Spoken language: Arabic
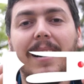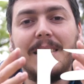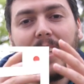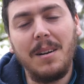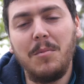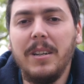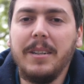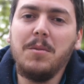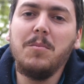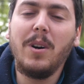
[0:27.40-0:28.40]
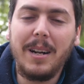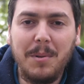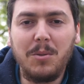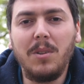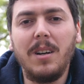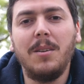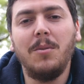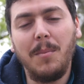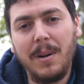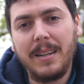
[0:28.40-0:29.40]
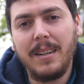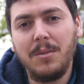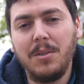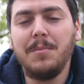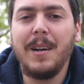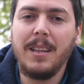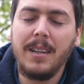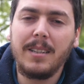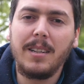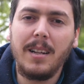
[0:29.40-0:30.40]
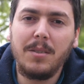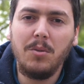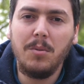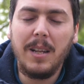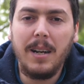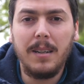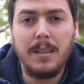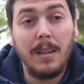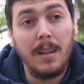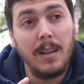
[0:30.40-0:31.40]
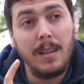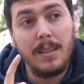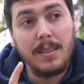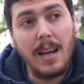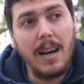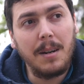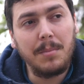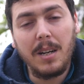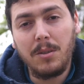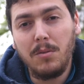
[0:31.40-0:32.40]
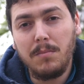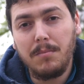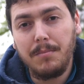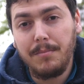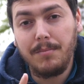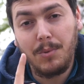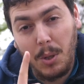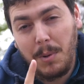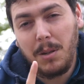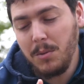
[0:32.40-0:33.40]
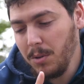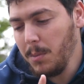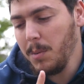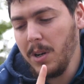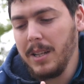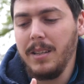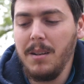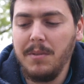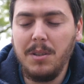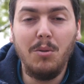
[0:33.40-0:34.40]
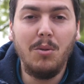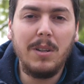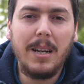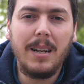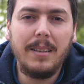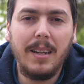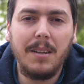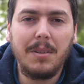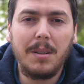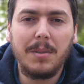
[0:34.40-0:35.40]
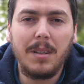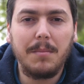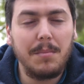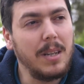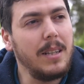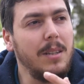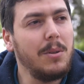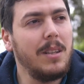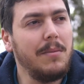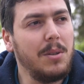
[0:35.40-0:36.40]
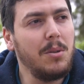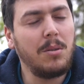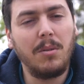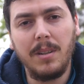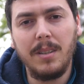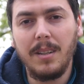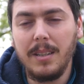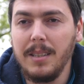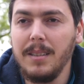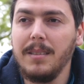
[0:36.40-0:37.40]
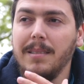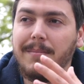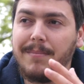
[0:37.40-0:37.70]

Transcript: السلام عليكم ورحمة الله وبركاته جماعة الخير ان شاء الله تكونوا ملاح صحة رمضانكم نورمالمون نورمالمون هذه هي الفيديو الاولى اللي حنديرها في رمضان كان عندي واحد الفيديو واحد اخرين راني